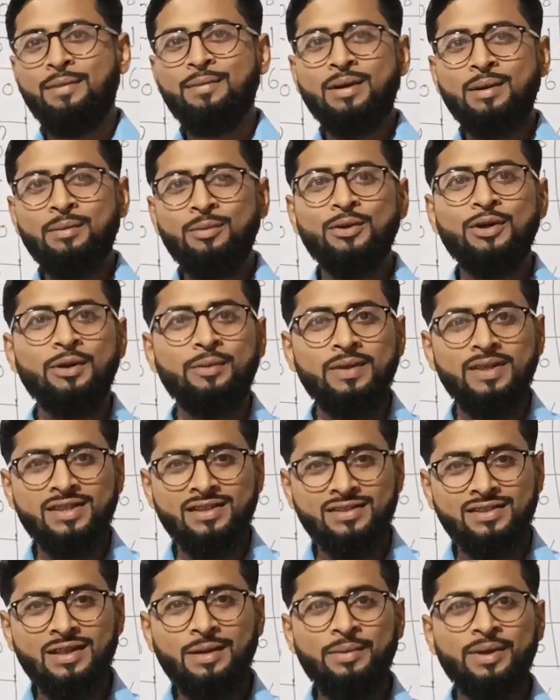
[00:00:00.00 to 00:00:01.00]
आपका
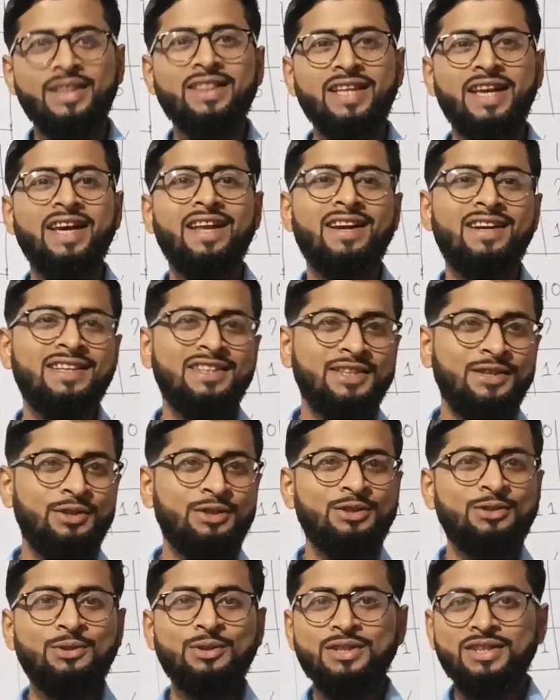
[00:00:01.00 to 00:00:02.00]
मोटिवेशन से हम इतना एनर्जी
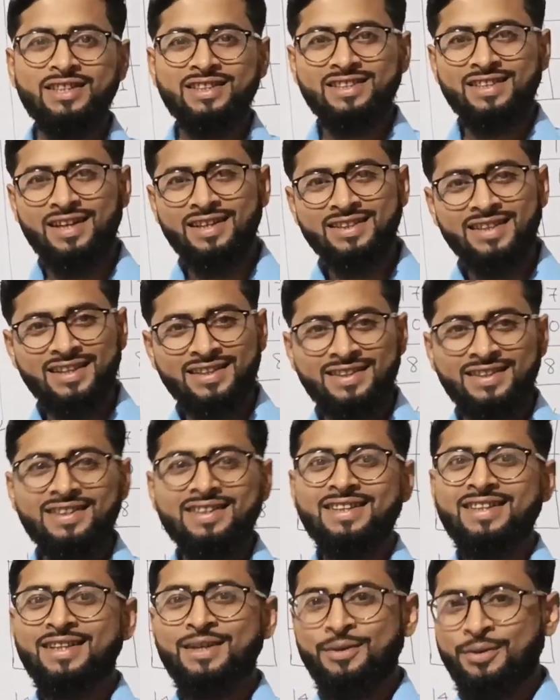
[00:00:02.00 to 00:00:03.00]
और जोश के साथ आते
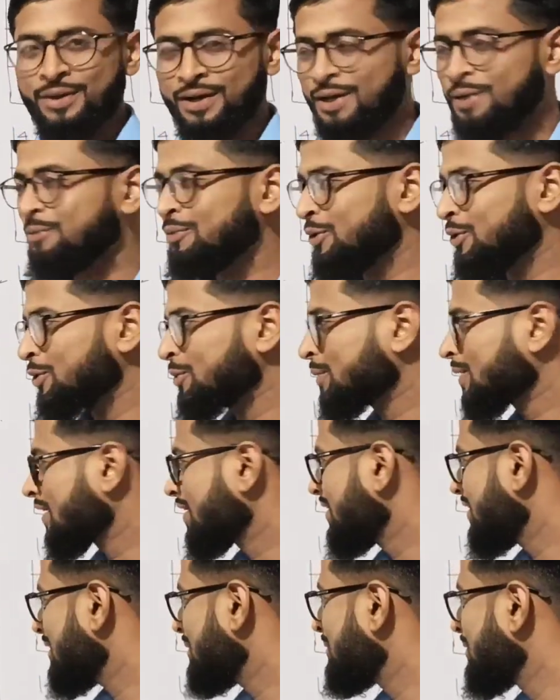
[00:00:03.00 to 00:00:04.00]
हैं कि और एक वीडियो
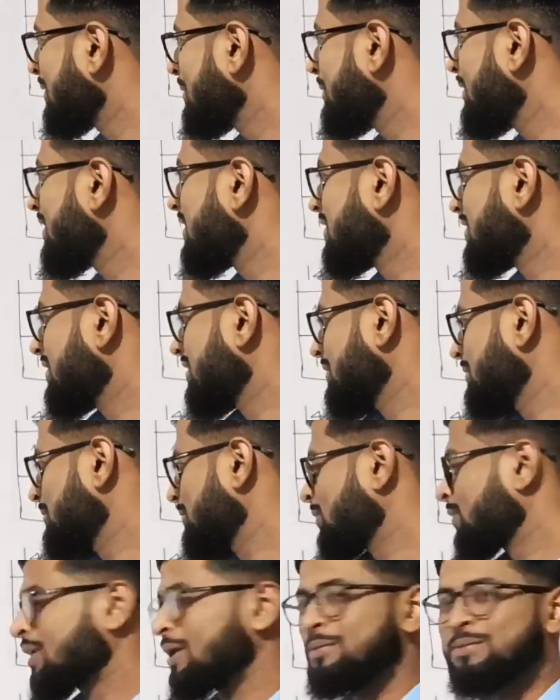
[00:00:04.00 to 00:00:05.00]
बनाने का मन भी करता
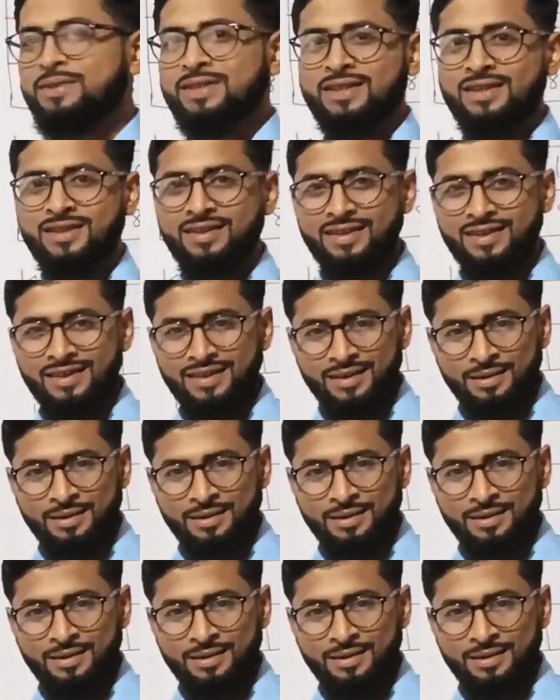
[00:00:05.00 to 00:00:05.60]
है और आपसे